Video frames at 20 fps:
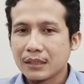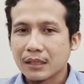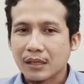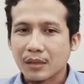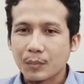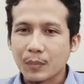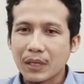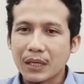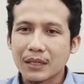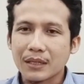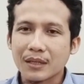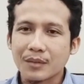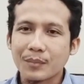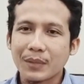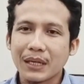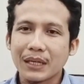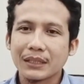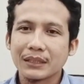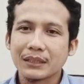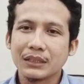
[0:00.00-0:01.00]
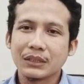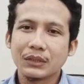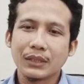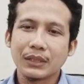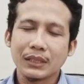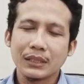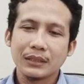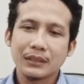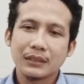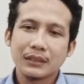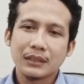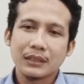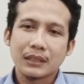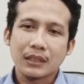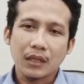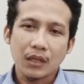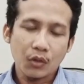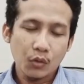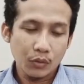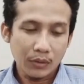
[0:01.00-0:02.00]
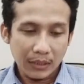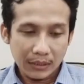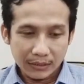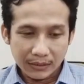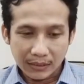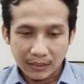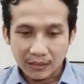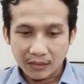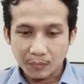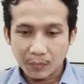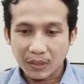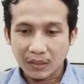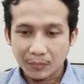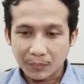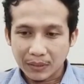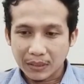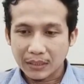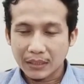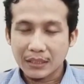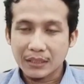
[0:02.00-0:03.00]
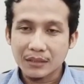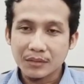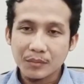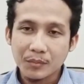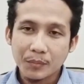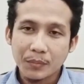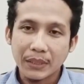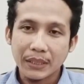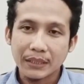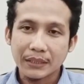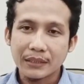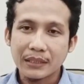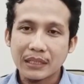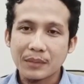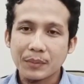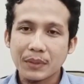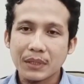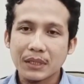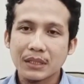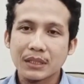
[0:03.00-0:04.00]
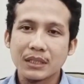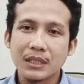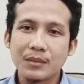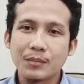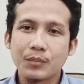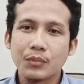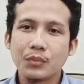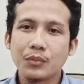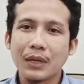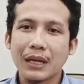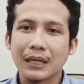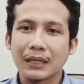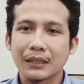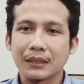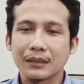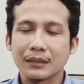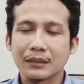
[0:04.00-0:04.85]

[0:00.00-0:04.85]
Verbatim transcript: remahan-remahan gitu ya kalau udah tinggal remahan-remahan baiknya apa dibuang